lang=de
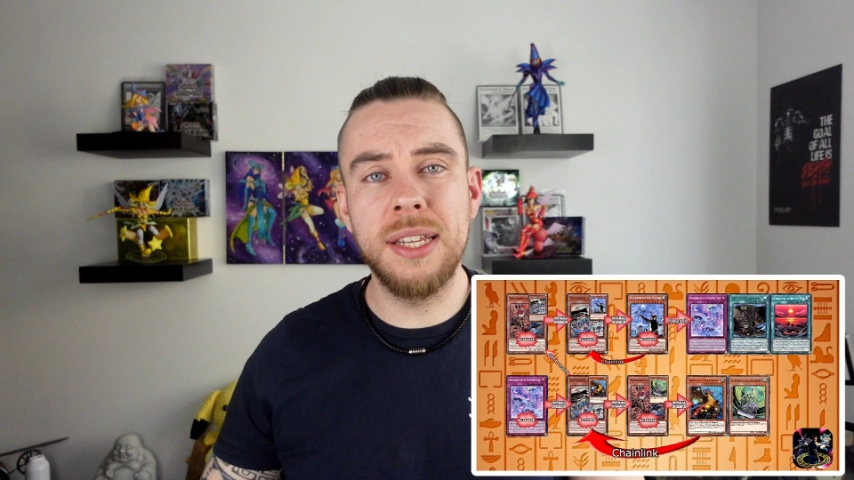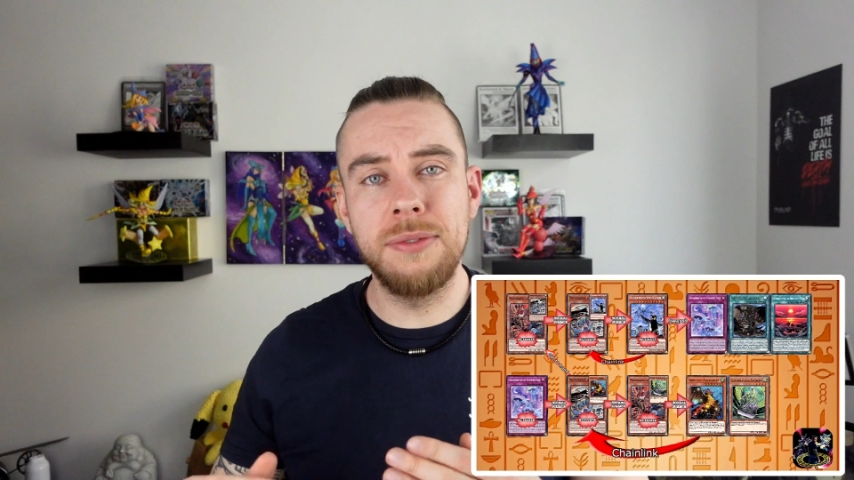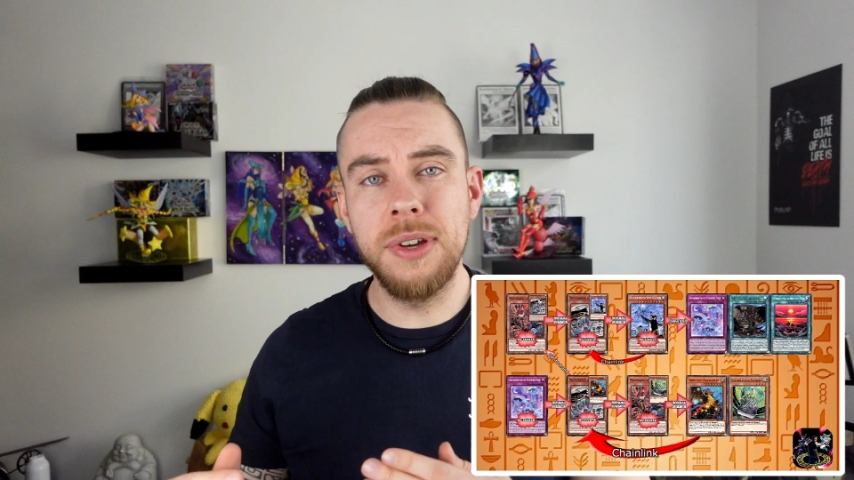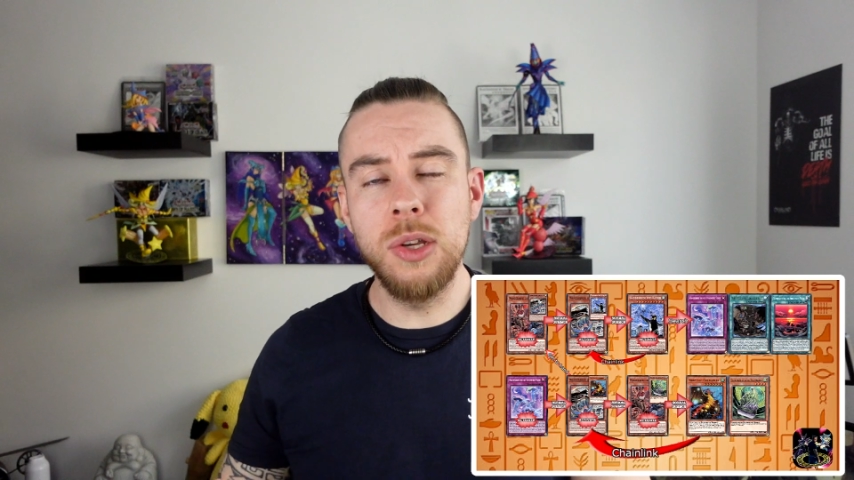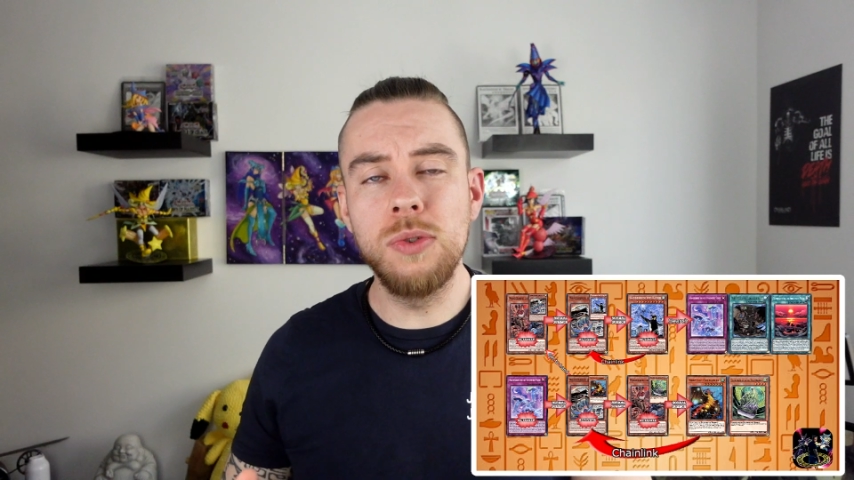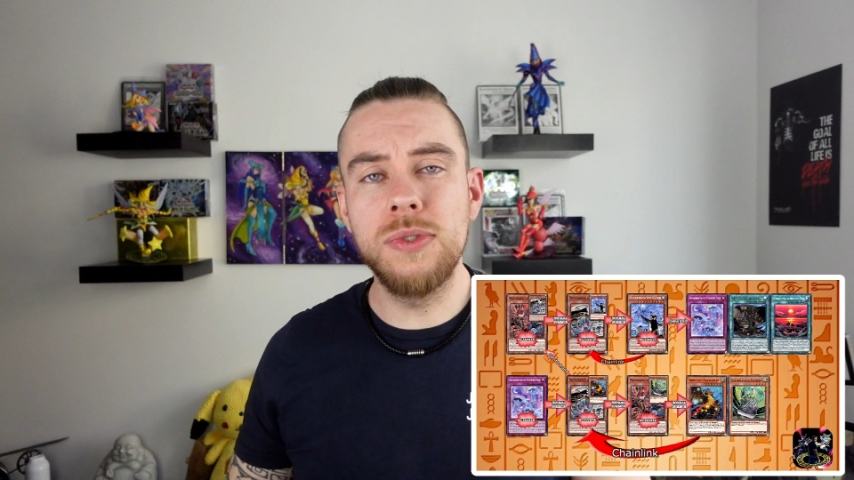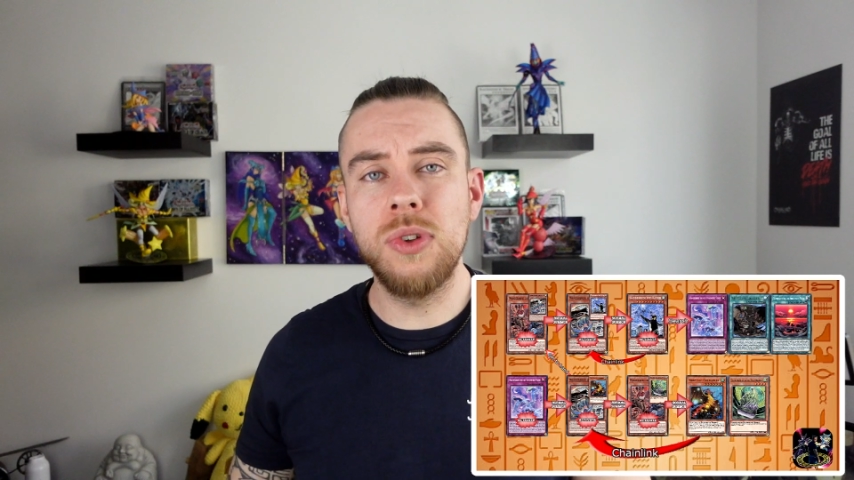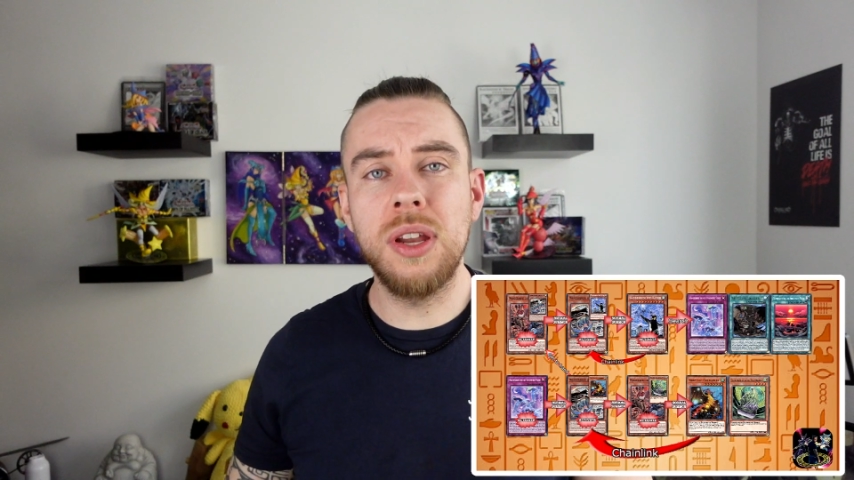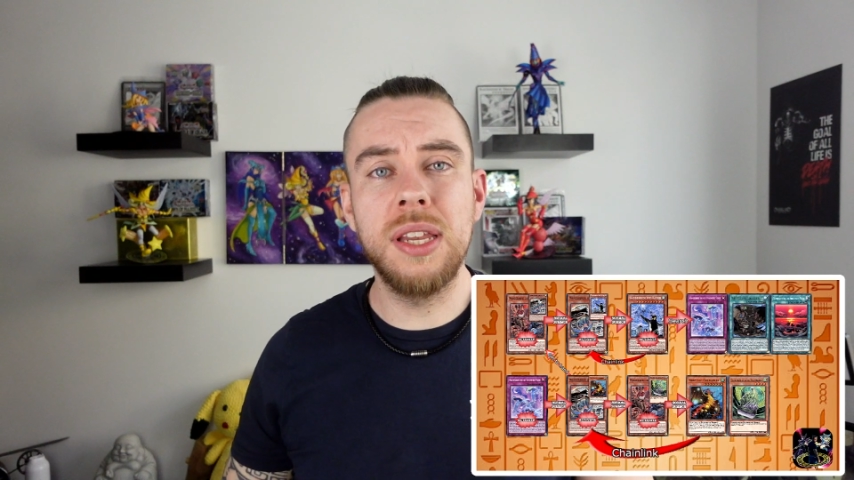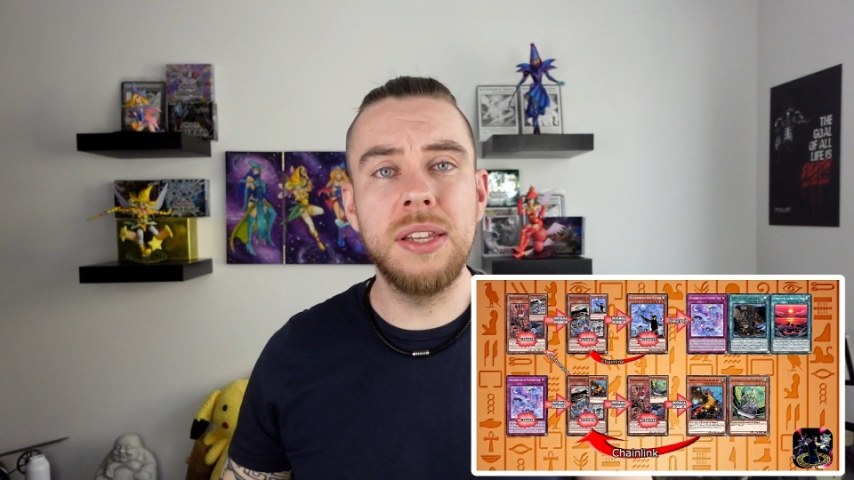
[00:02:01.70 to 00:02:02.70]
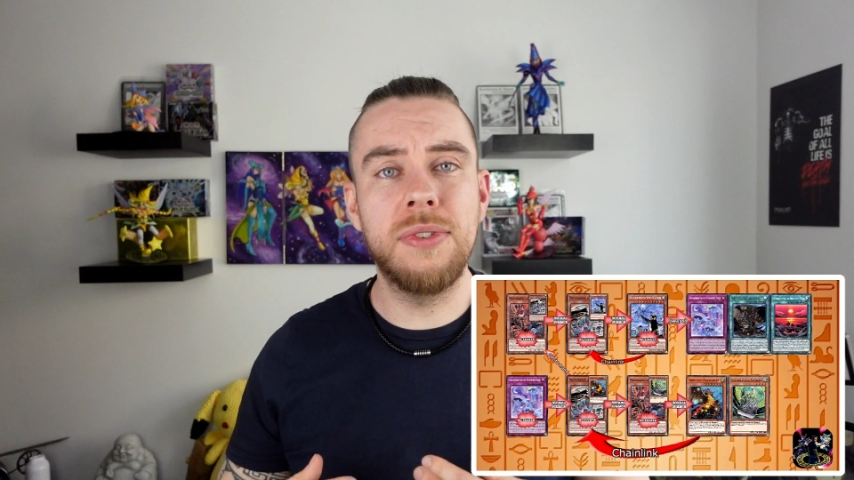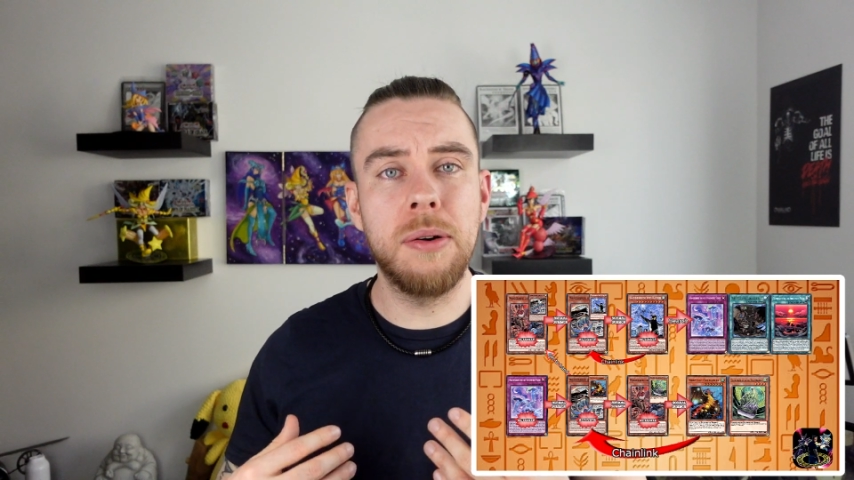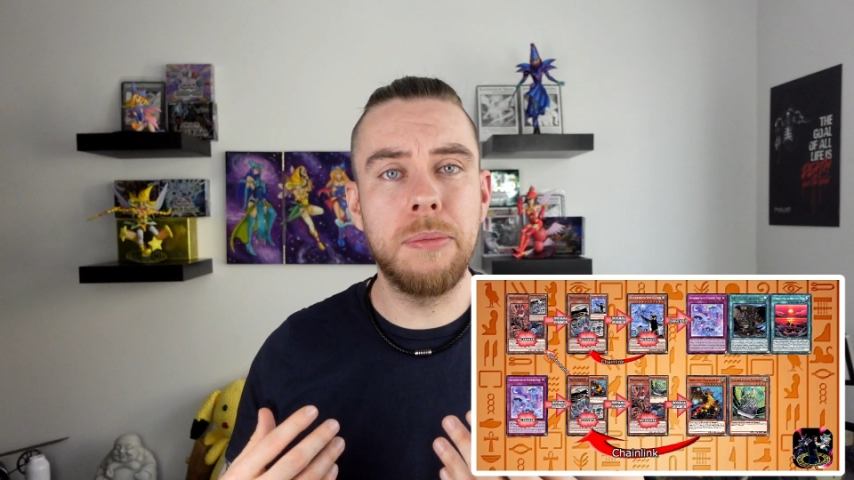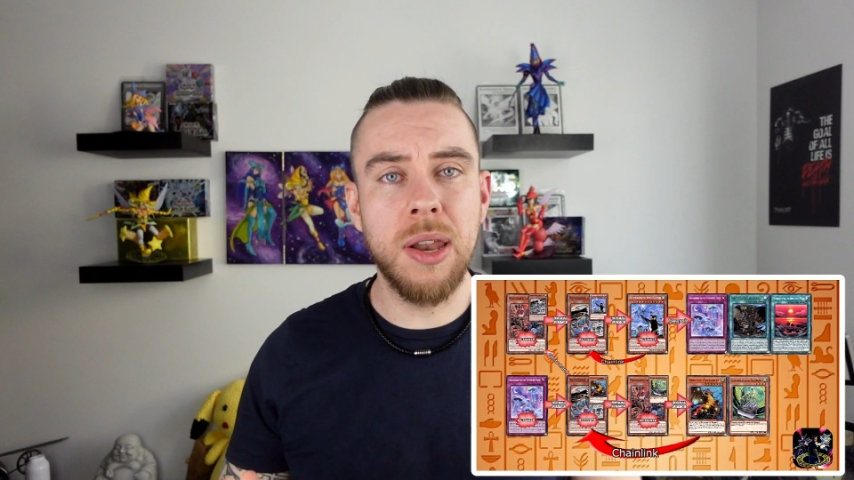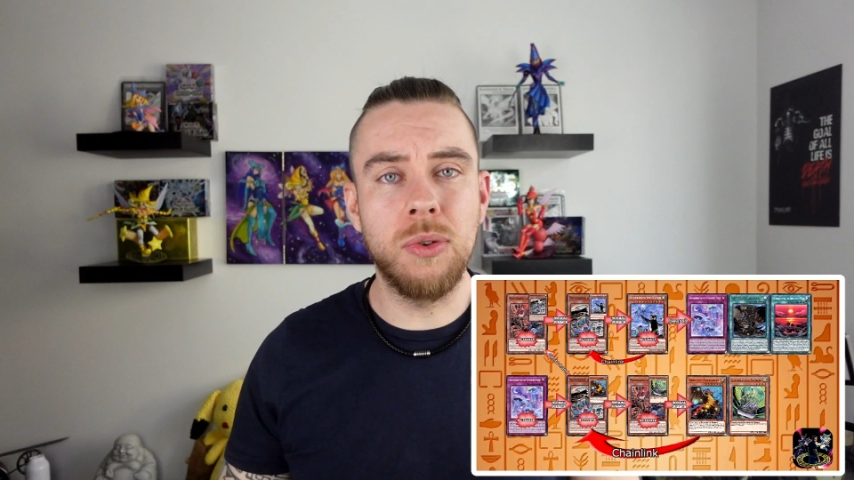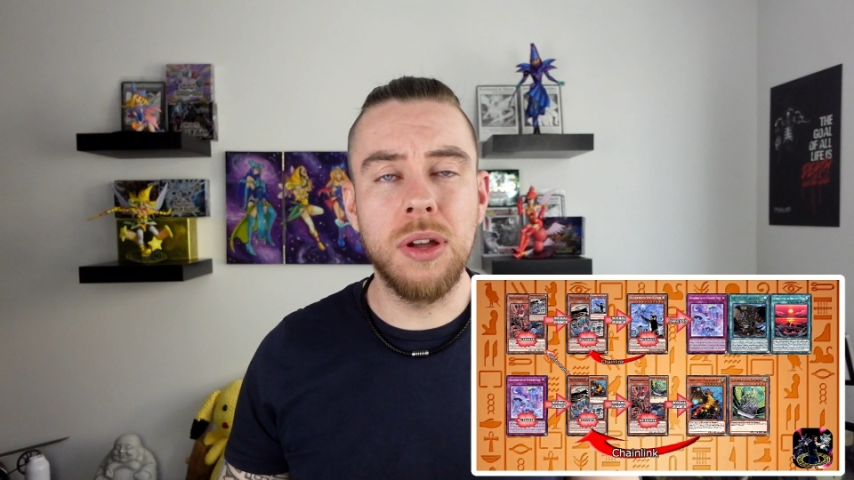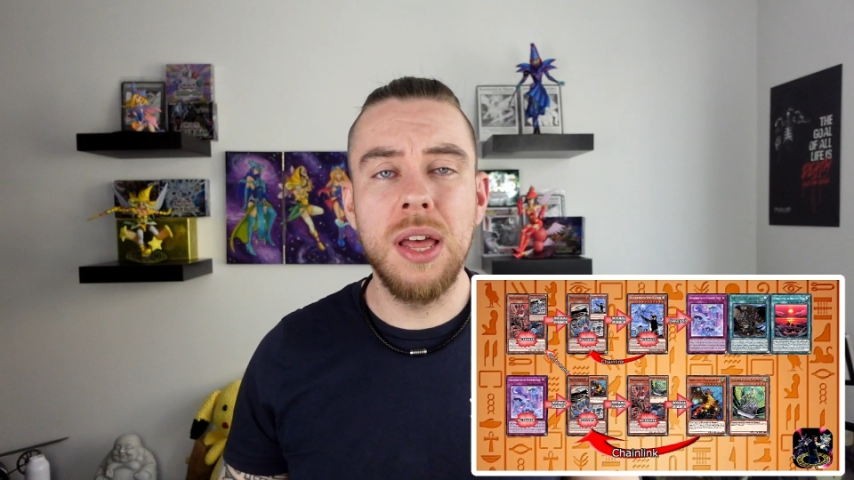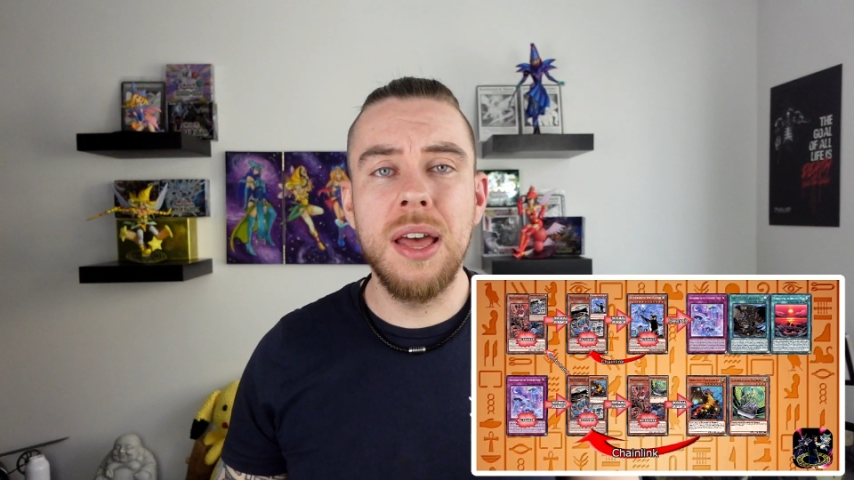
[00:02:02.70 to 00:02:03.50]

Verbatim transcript: in den Friedhof, sondern in die Verbannung.